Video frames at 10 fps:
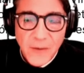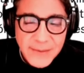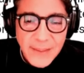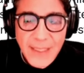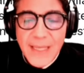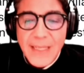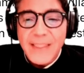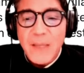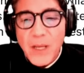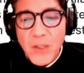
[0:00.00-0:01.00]
de base
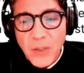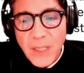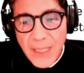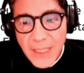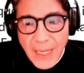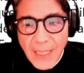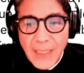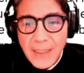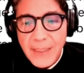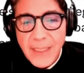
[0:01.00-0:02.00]
de mayor
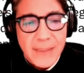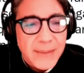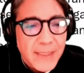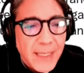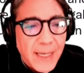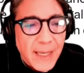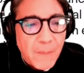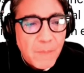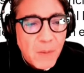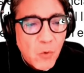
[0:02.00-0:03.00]
escala de que se
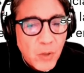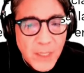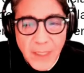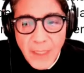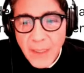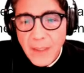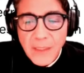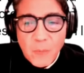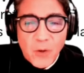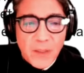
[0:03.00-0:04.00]
tenga memoria
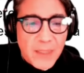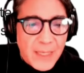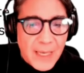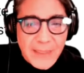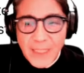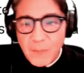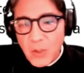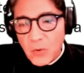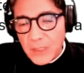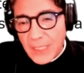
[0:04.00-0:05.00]
después del
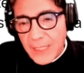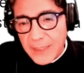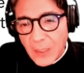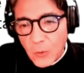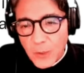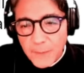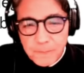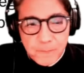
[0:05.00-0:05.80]
término de la dictadura.